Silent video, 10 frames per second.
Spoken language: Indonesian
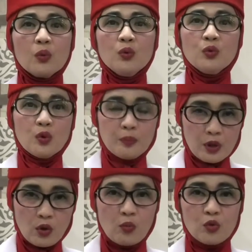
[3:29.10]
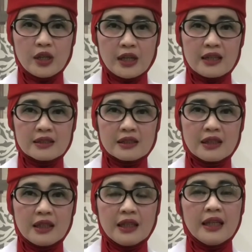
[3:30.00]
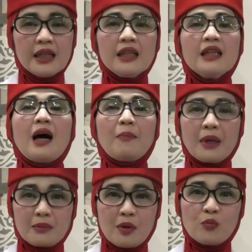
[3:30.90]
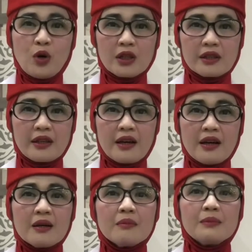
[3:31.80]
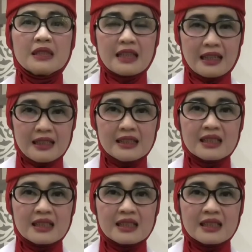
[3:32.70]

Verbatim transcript: untuk berkomunikasi. Ini dapat membuatnya menjadi